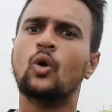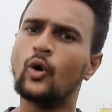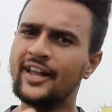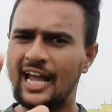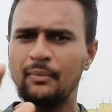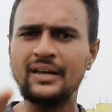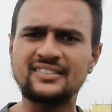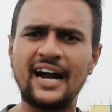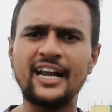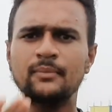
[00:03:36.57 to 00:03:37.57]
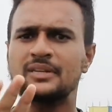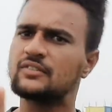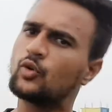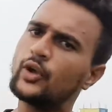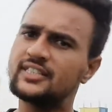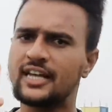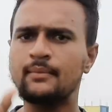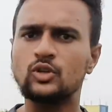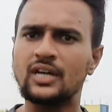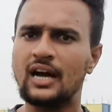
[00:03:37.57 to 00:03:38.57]
ओडीआई में स्टार्टिंग में वही सेम
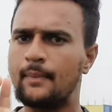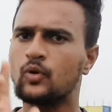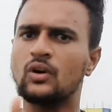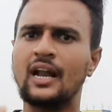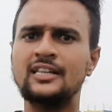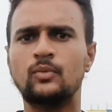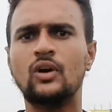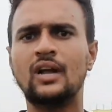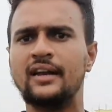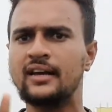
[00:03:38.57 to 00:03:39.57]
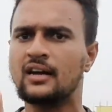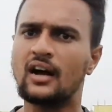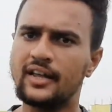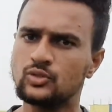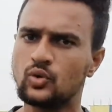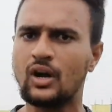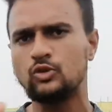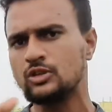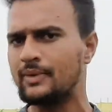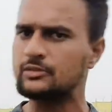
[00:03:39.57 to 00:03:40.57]
होता है आपको लेंथ बॉल डालनी है इन स्विंग आउट
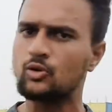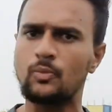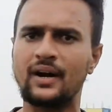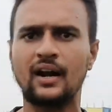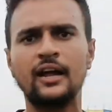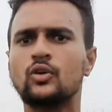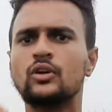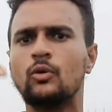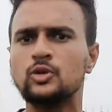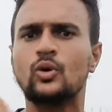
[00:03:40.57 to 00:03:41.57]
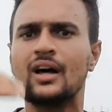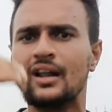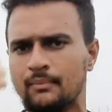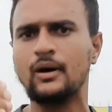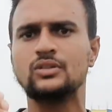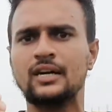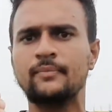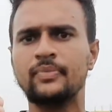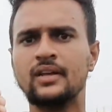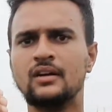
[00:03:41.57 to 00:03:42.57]
स्विंग बैट्समैन को पढ़ना है क्योंकि वो भी थोड़ा लंबा होता
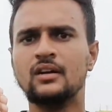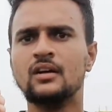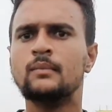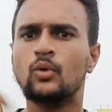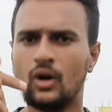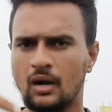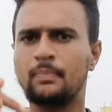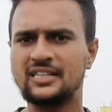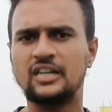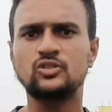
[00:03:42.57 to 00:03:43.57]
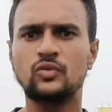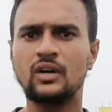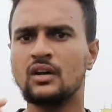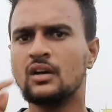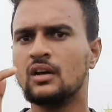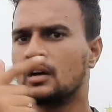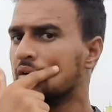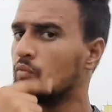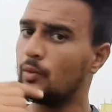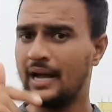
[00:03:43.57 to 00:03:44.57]
है पचास ओवर
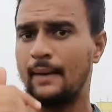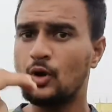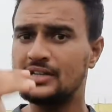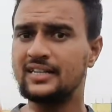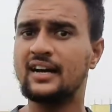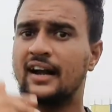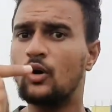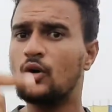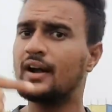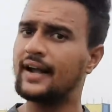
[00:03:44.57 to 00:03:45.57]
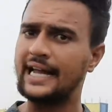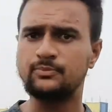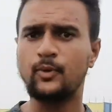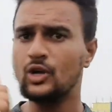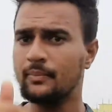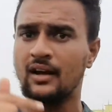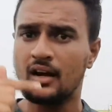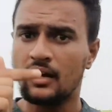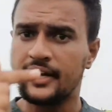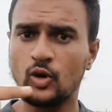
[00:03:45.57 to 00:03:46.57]
वो भी आपको ऐसे ही करना है और डेथ बॉलिंग में
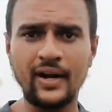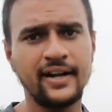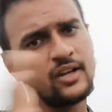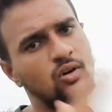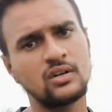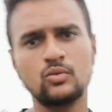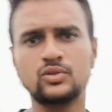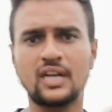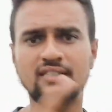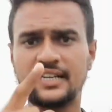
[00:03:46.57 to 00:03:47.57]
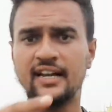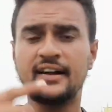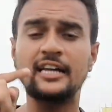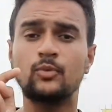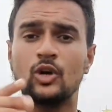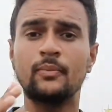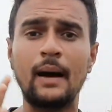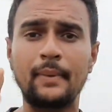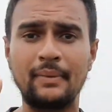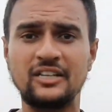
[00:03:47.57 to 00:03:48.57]
टी ट्वेंटी और उसका सही है डेथ बॉलिंग में
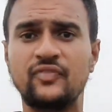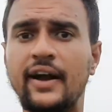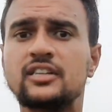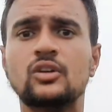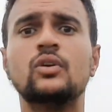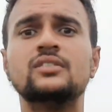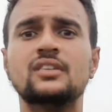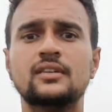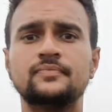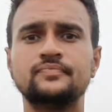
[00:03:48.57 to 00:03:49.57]
आपके पास वेरिएशन होने चाहिए